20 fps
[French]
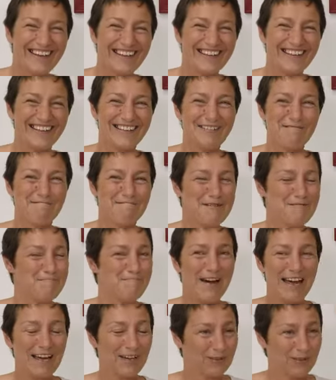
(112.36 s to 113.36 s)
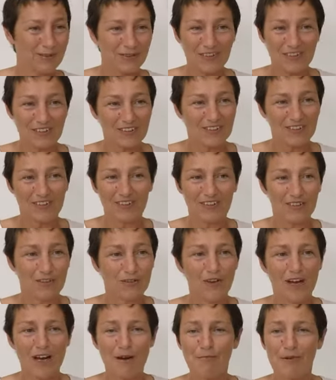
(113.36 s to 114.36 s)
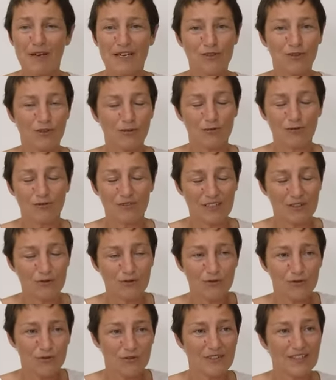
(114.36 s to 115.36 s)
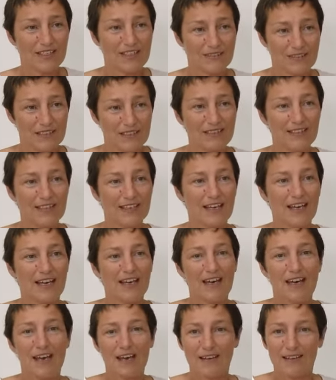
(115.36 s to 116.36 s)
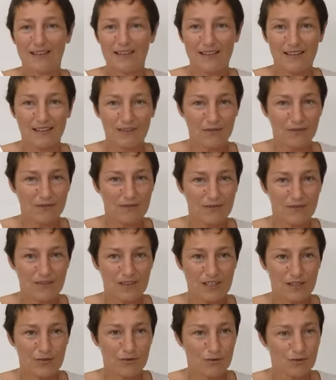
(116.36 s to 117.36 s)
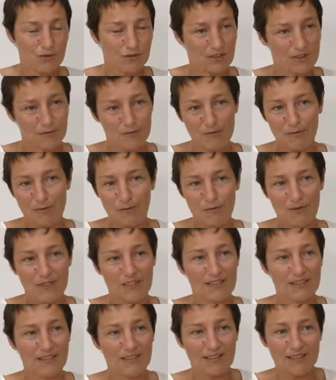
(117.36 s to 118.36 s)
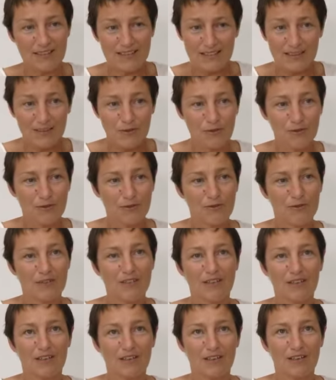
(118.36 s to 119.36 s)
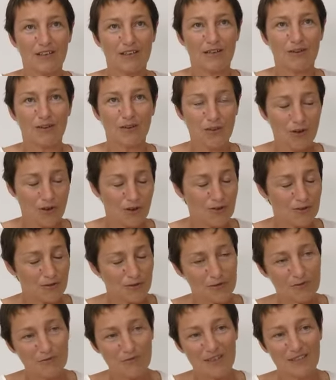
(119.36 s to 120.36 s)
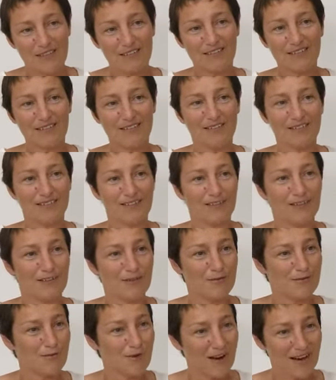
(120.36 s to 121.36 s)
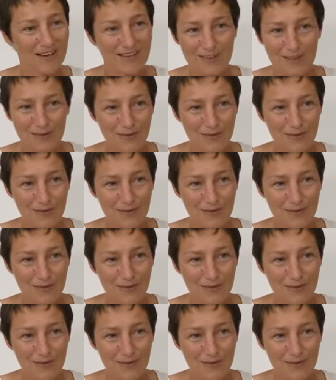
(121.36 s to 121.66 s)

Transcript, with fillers: et euh, mais par contre, euh, non, après je rebondis toujours très vite. C'est toujours dans la même optique. Si le, suit, le corps suit bien, euh, le moral